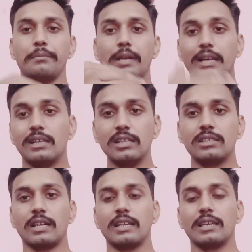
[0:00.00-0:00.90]
मेरिट
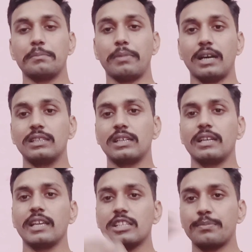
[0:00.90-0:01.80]
लिस्ट आने के बाद का
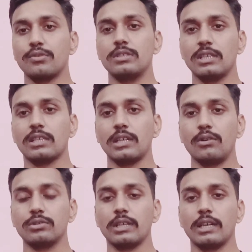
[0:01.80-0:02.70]
नेक्स्ट प्रोसीजर क्या
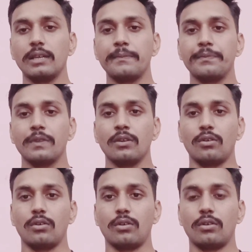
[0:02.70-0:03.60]
होता है
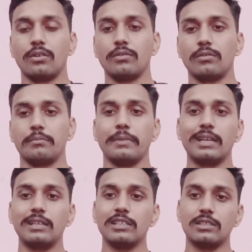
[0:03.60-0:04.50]
और
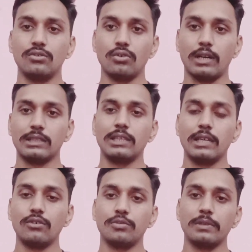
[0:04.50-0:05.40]
मेरिट लिस्ट जो आती
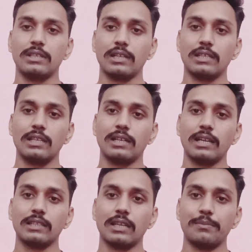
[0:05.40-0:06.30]
है उसमें क्या क्या लिखा
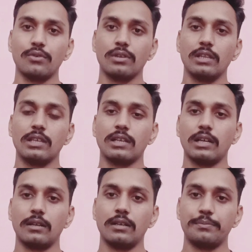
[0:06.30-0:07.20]
रहता है आप लोग के लिए कि
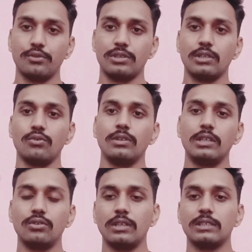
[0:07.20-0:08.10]
कहाँ पोस्टिंग होनी
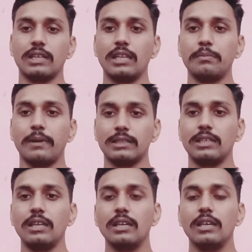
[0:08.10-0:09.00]
है तो ये सारी
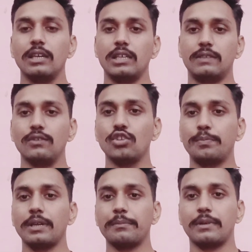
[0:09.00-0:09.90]
बातें इस वीडियो
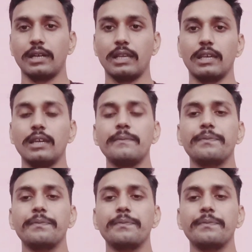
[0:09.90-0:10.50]
पे हम करेंगे